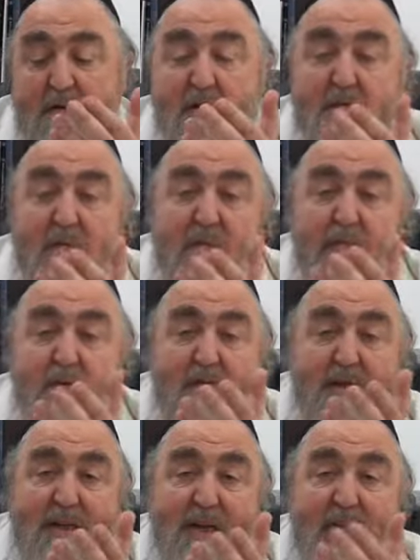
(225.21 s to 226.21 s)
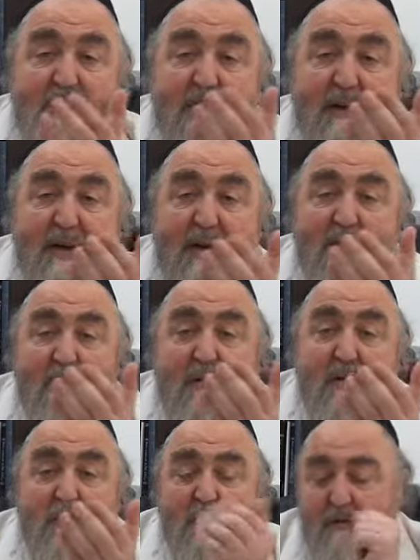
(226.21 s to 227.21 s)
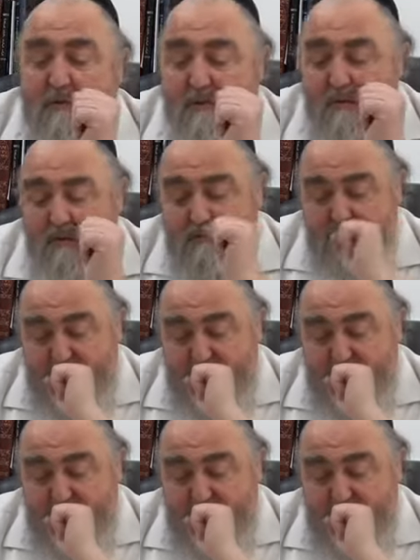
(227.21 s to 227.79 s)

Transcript: comment peut-il arriver à avoir d'autres dieux